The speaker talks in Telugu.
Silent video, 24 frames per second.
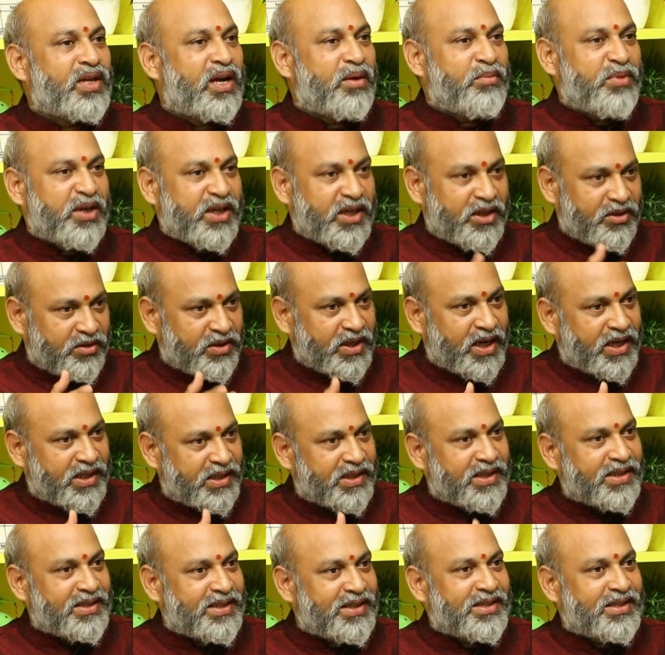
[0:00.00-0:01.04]
అమ్మ నేను కట్
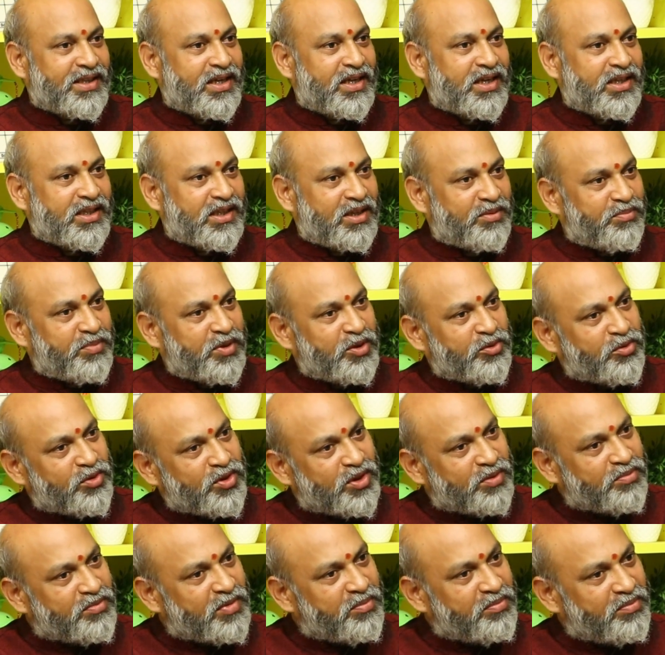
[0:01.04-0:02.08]
చేసి ఇస్తానని చెప్పి
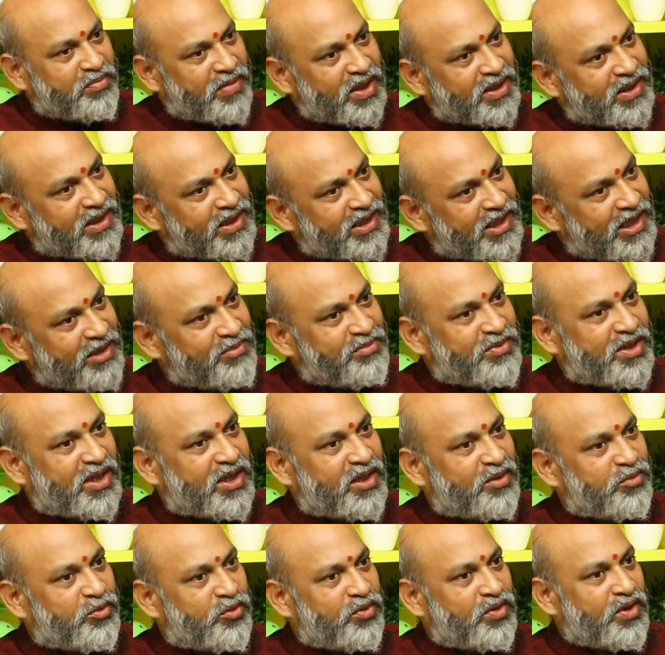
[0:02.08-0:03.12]
కొంచెం మదర్కి హెల్ప్
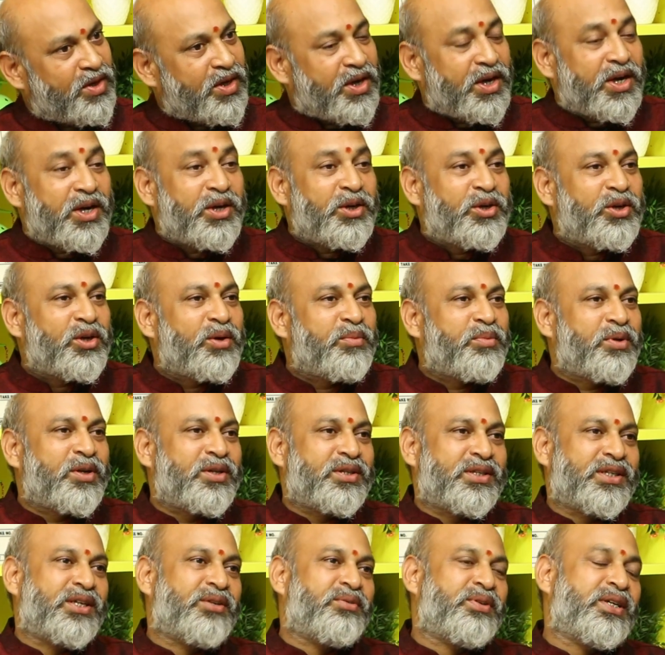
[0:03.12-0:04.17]
చేయడము ఇంట్లో
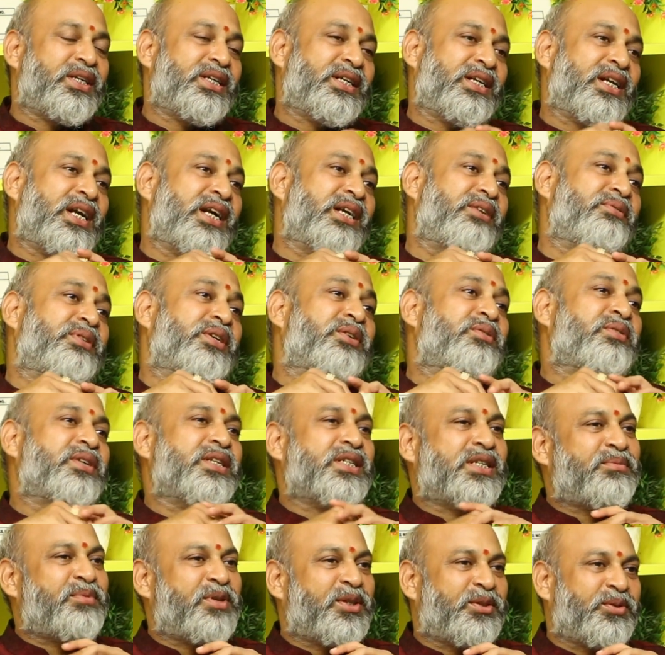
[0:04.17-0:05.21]
పని చేయడం ఇట్లాంటివి ఎక్కువగా
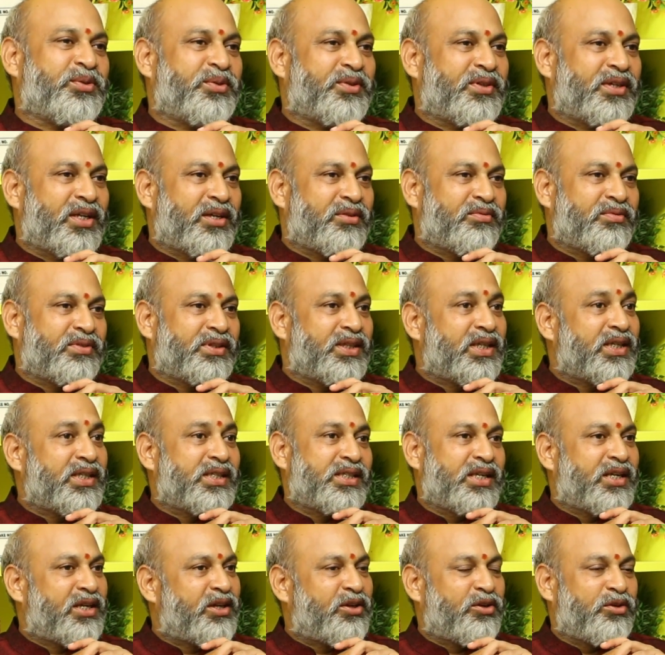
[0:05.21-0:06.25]
ఇష్టపడుతూ ఉంటారు
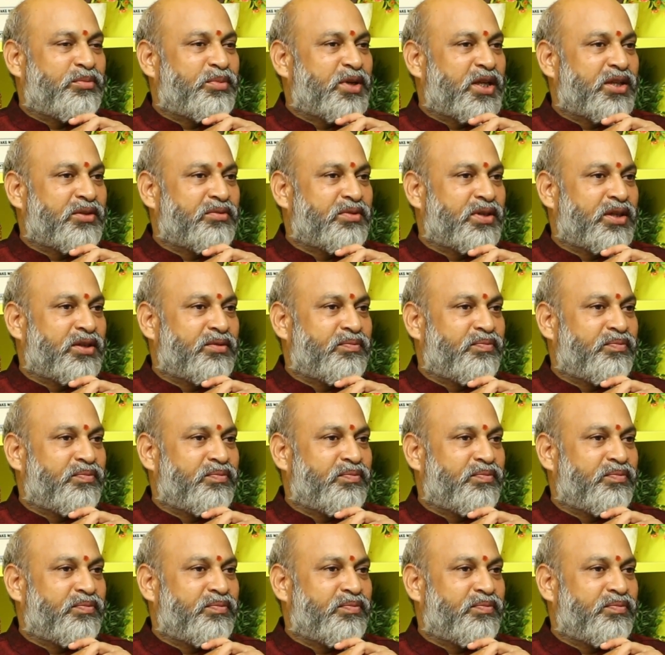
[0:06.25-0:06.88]
ధనిష్ట రెండో పాదం వాళ్ళు